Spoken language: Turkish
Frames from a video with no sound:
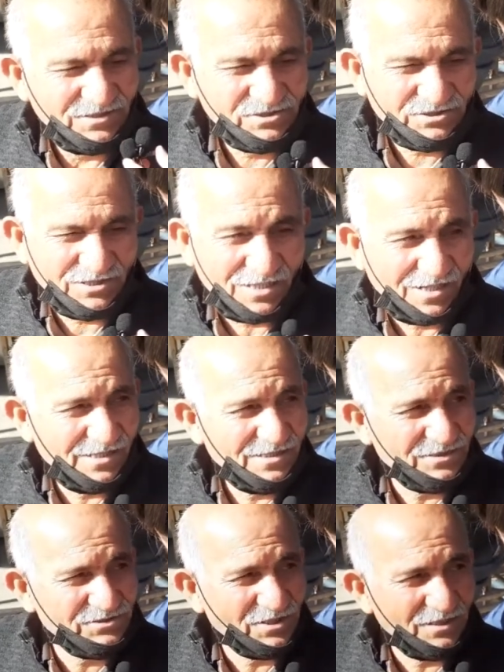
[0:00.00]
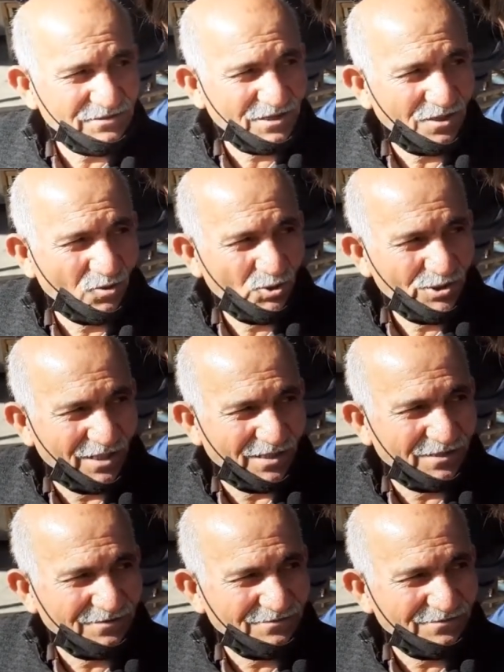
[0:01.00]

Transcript: şu İşler aynı, çal çal oyna.